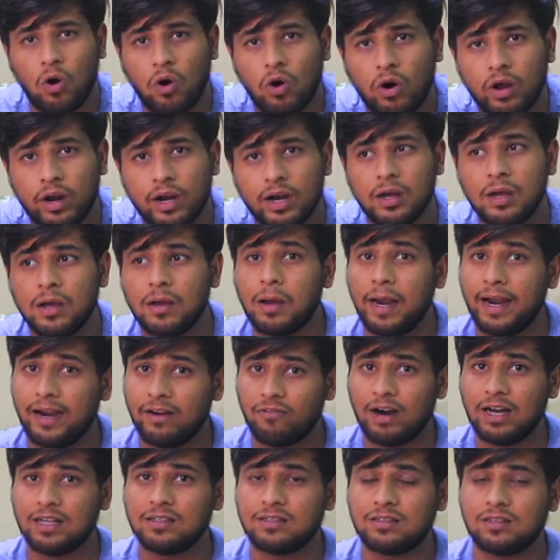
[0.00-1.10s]
और
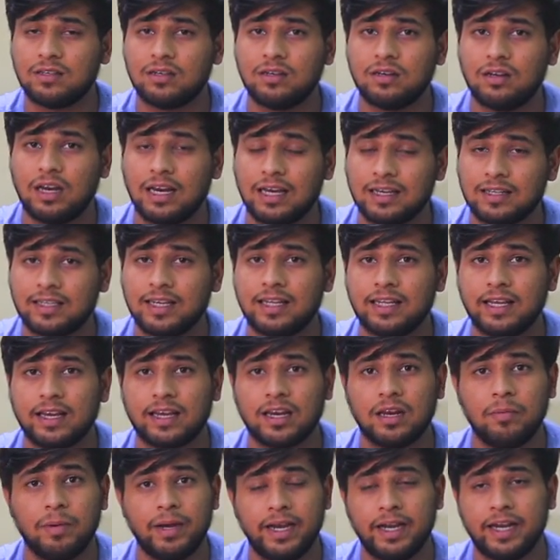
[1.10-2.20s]
एडवांस्ड लगती है
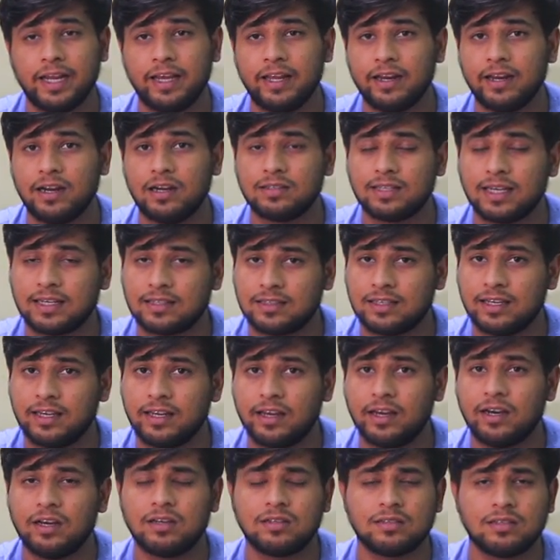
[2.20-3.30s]
देखने में इंटीरियर्स
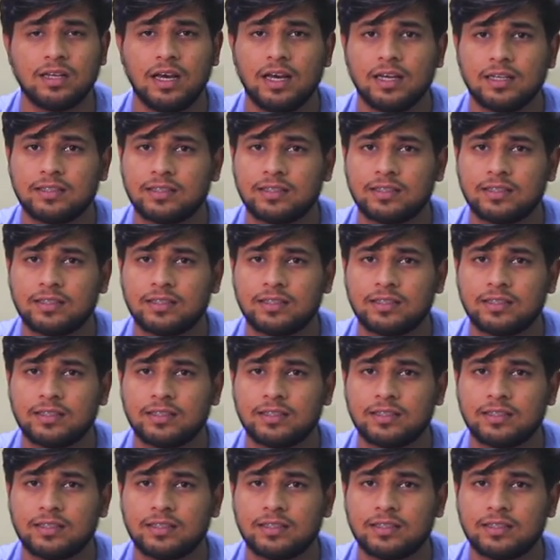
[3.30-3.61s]
एक्सटीरियर्स